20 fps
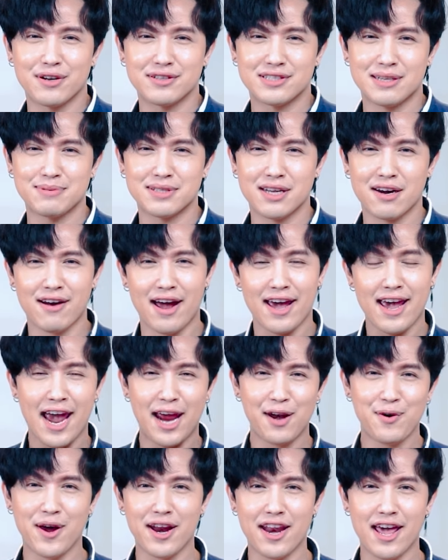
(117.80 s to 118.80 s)
กด ซับสไครบ์
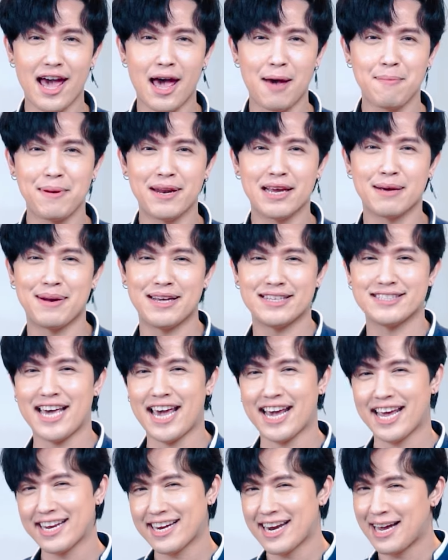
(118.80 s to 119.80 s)
ให้ด้วยนะฮะเป็นกำลังใจ
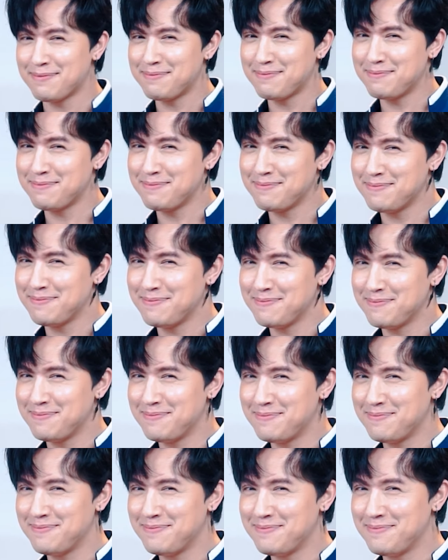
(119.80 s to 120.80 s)
กันครั
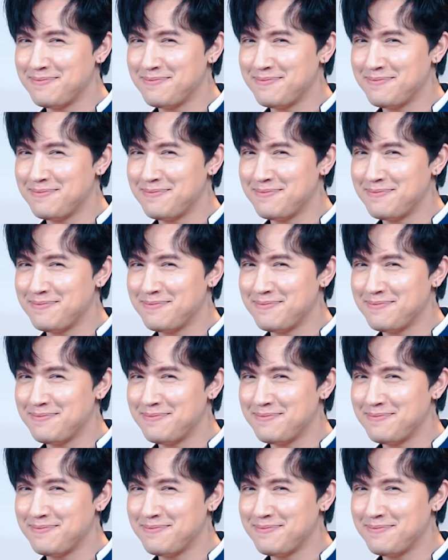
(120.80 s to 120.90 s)
บ